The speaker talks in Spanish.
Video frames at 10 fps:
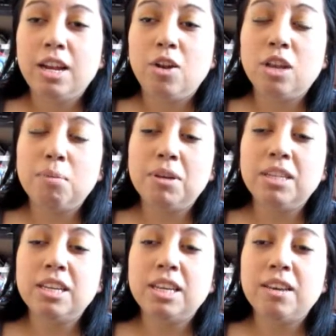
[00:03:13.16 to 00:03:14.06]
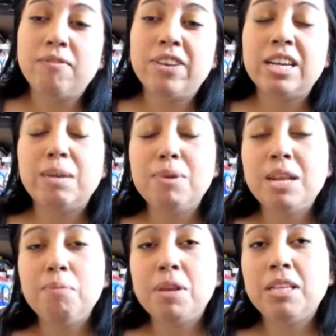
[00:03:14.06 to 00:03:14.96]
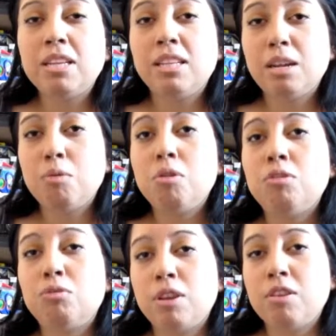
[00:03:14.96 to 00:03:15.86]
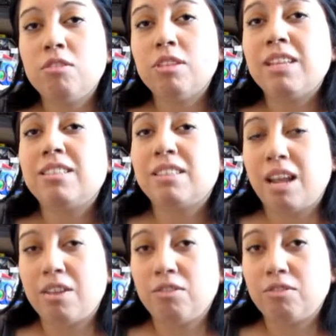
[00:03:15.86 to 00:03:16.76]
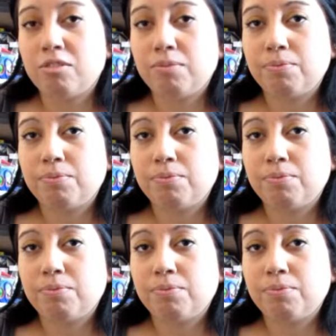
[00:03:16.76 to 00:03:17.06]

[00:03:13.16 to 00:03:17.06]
Lo que pasa es que Benjamín empieza a tener unos sueños extraños